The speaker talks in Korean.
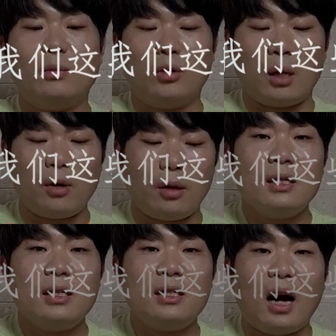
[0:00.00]
본다면
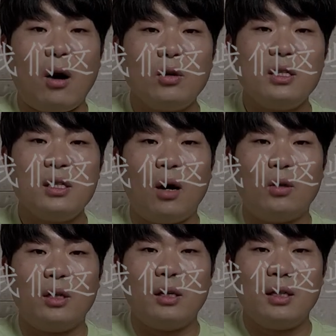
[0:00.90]

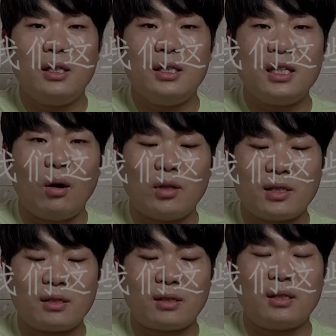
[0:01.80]

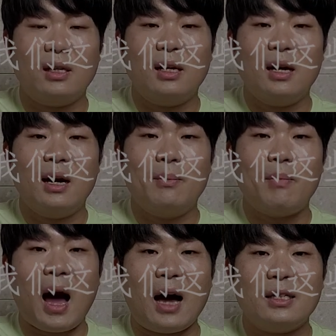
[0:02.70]
小小的教室
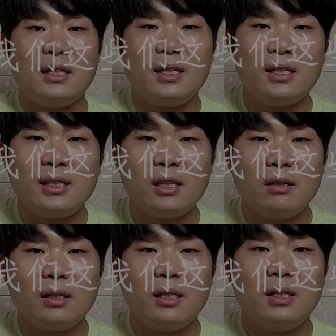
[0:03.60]

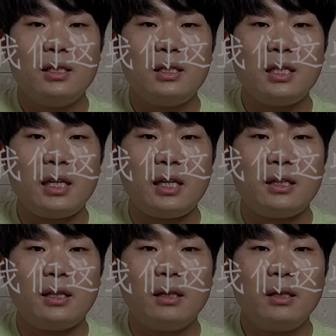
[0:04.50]
바신성
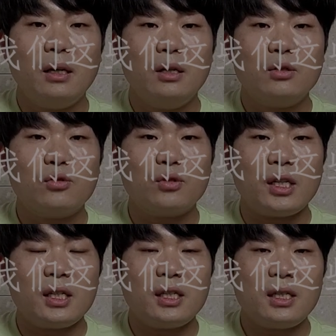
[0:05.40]

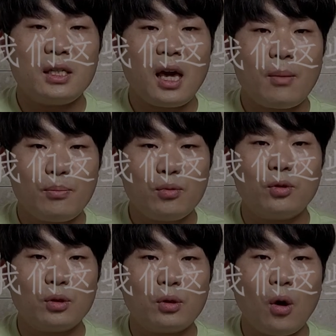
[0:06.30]
生记得시泄
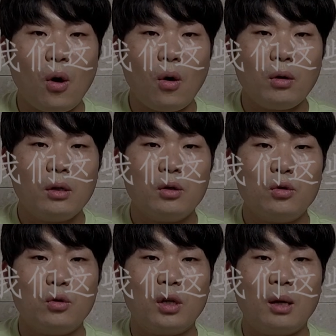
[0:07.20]
보통
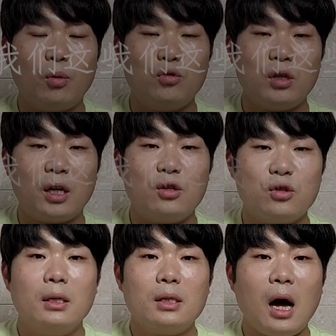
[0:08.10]
이렇게 볼 수
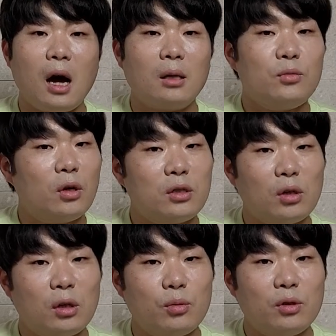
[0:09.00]
있겠죠 자 그럼
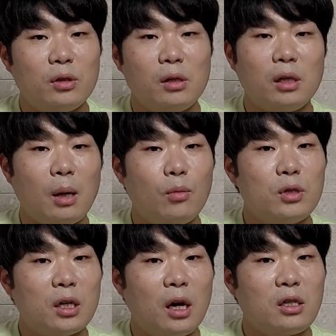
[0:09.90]
여기서 여러분들
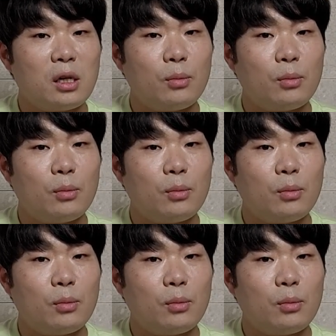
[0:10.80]
한번 제가 해석해